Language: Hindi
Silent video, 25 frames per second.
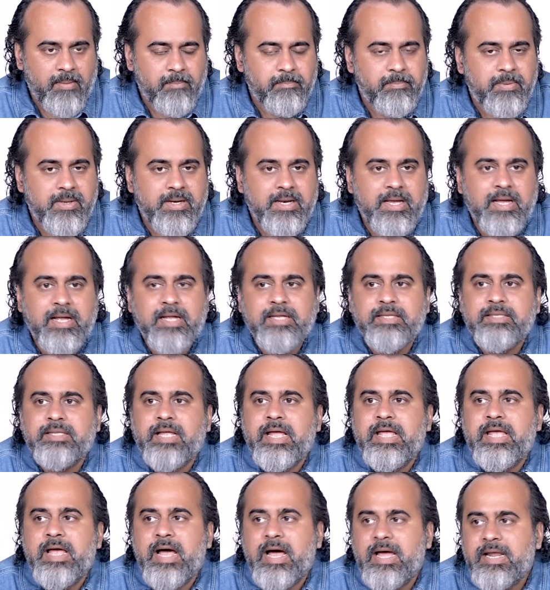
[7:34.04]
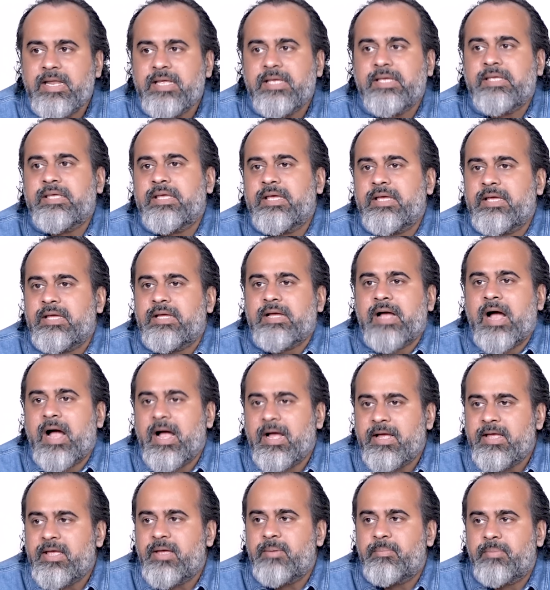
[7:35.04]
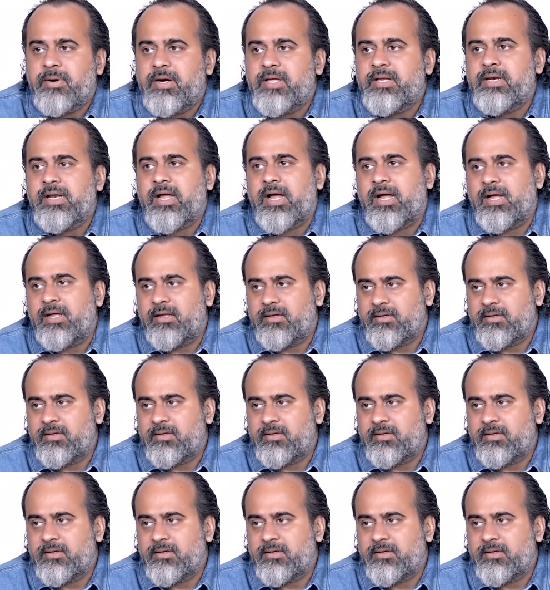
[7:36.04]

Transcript: बिना तैयारी के आगे बढ़ना